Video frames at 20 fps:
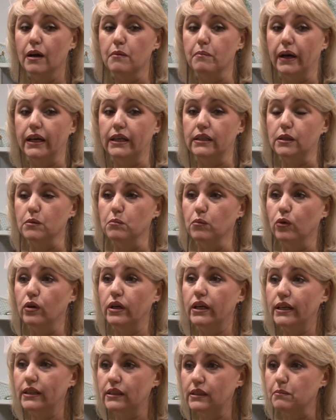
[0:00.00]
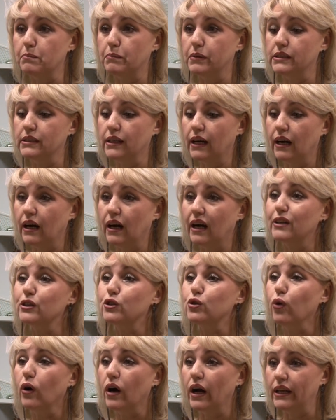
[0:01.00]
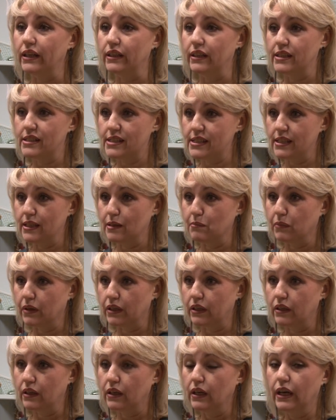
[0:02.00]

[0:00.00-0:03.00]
Поэтому это была актуальной темой.